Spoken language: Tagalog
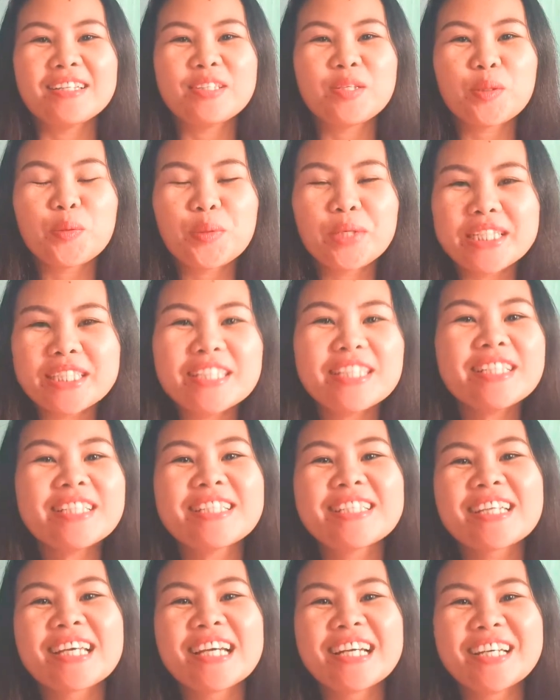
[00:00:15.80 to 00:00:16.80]
the
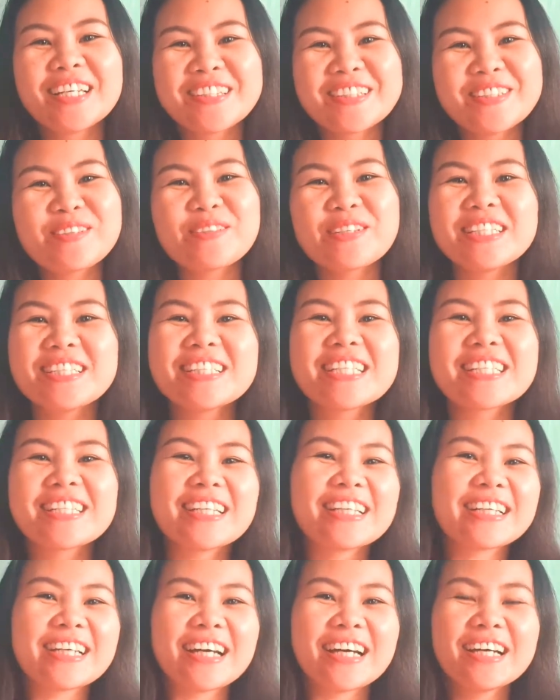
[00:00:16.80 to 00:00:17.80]
winners. The winners
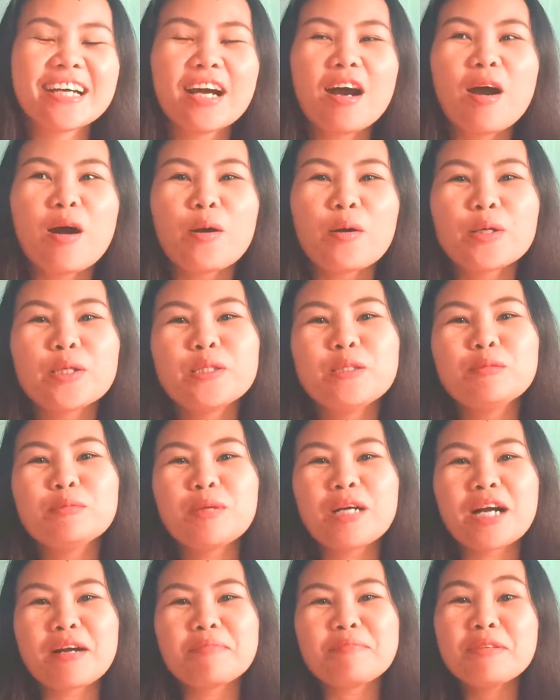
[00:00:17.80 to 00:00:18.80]
talaga. Or
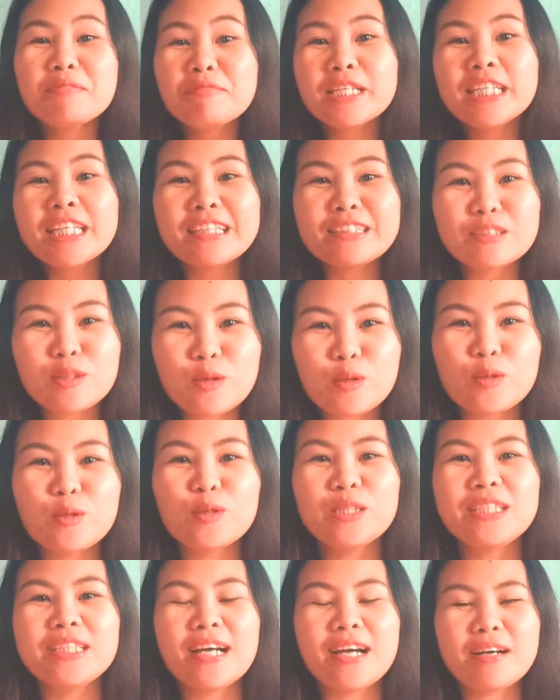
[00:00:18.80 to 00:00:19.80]
yung mga bibigyan
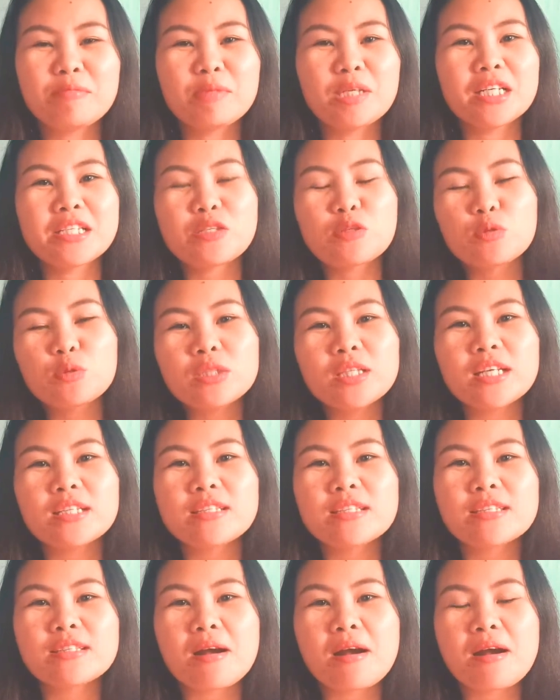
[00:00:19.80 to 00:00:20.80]
ko na mga
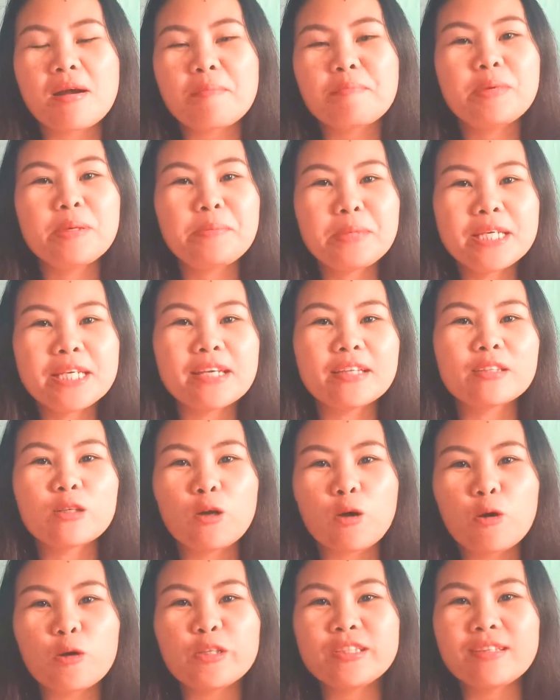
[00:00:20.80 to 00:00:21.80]
students na bibigyan
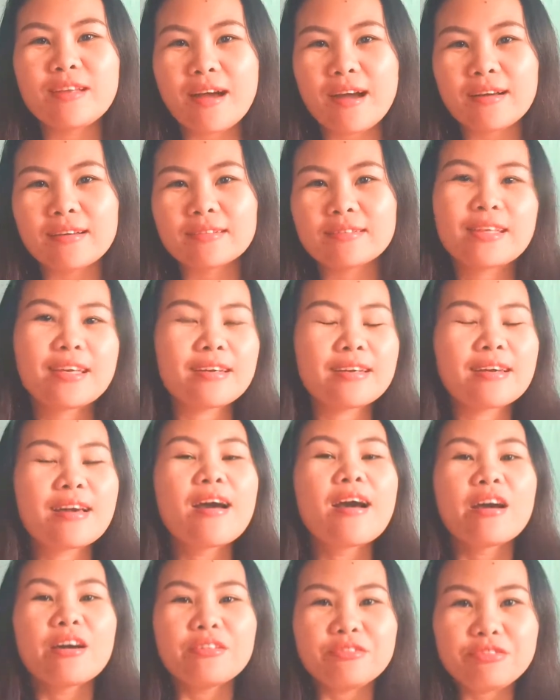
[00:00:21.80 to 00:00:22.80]
ko ng tig
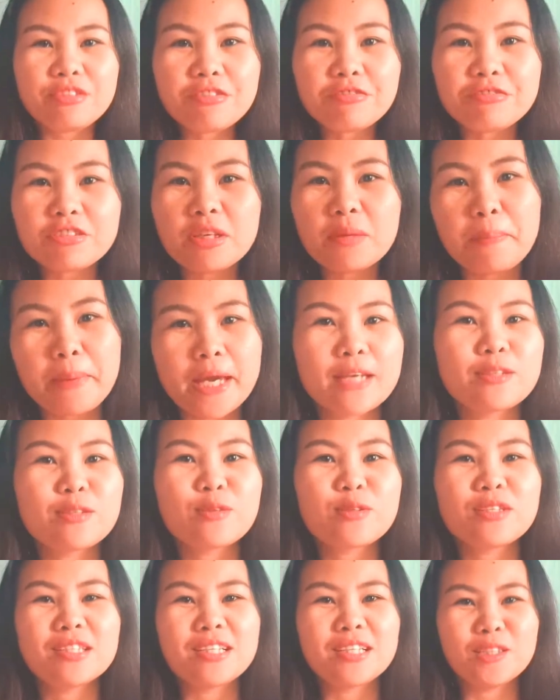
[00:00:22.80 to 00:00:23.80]
50
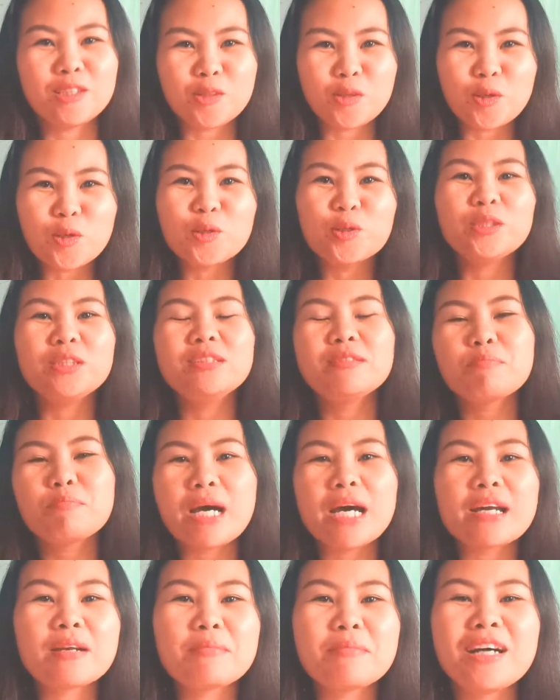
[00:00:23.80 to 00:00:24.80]
pesos na load
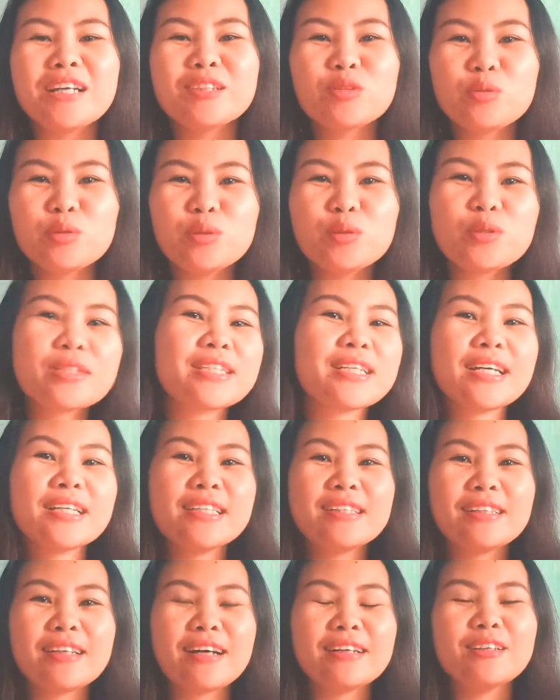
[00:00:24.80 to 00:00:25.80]
para makatulong sa
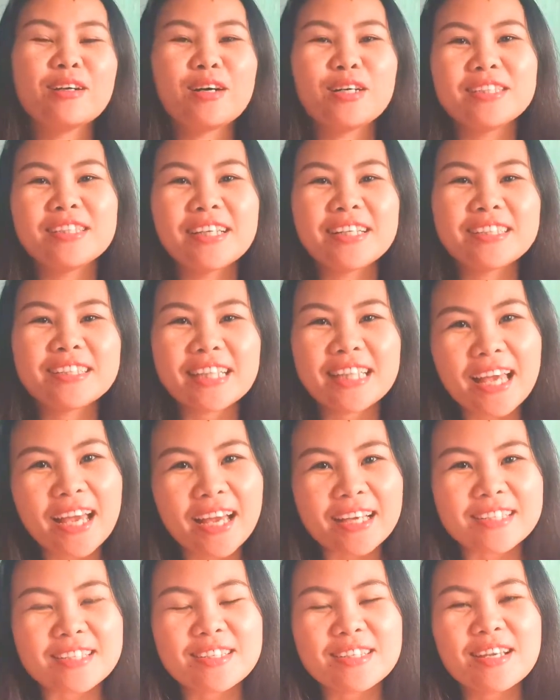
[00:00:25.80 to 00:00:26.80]
kanilang online
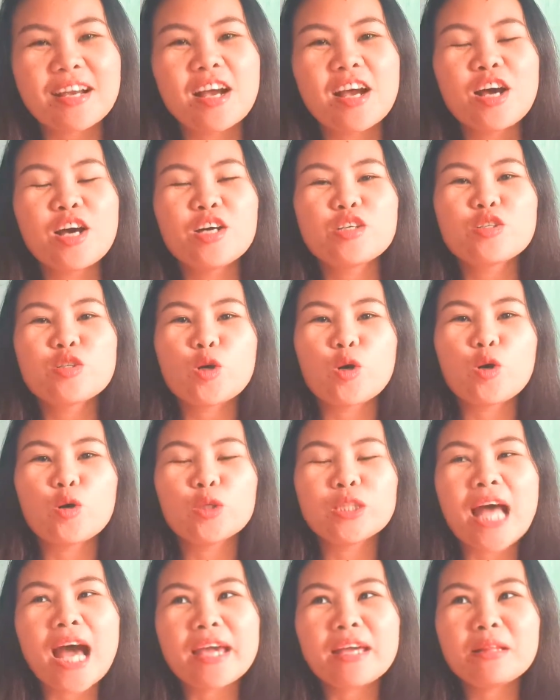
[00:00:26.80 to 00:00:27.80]
class.
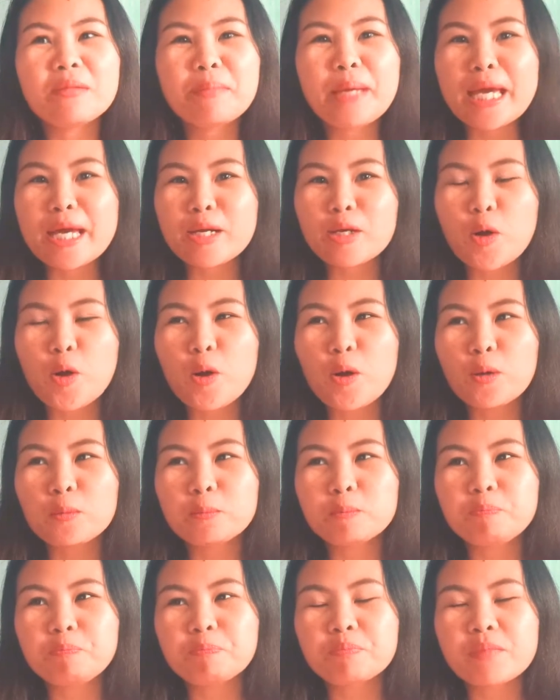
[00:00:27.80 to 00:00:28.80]
So, dahil
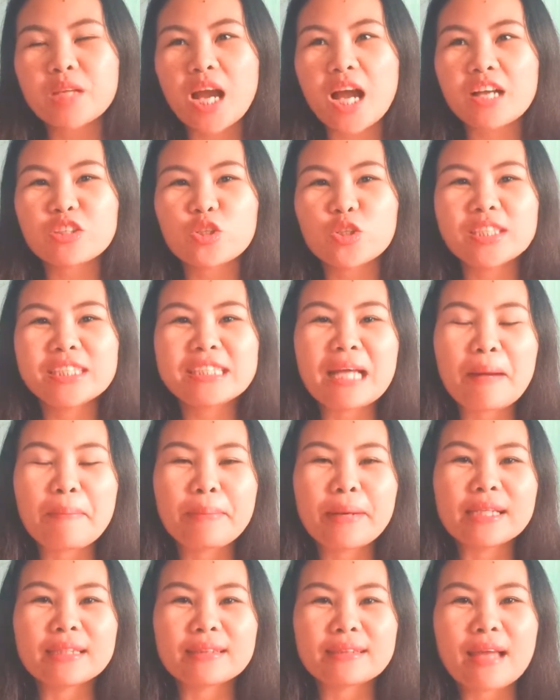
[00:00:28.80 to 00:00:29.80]
merong, actually
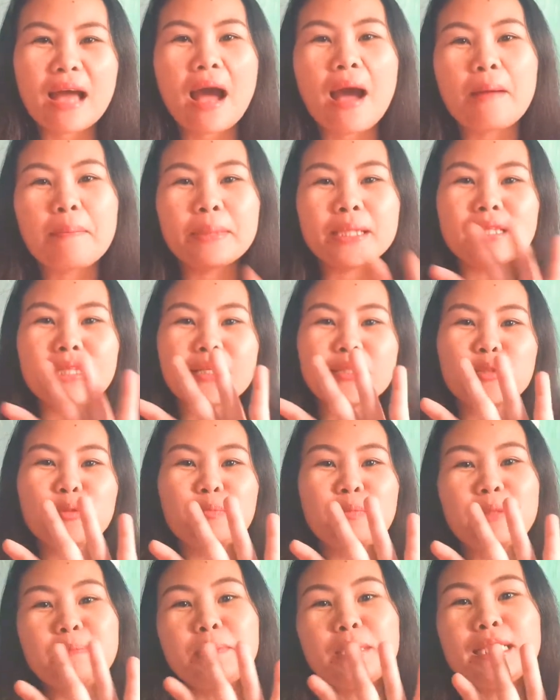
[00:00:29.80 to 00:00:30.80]
dapat apat lang
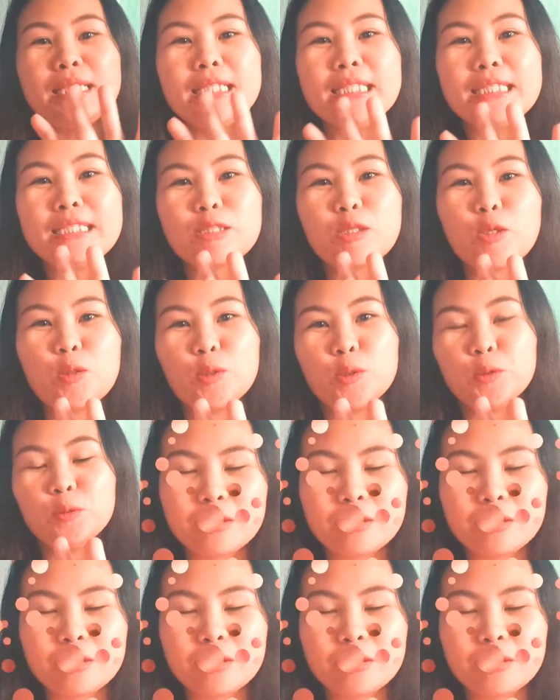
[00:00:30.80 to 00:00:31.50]
yung pipiliin ko.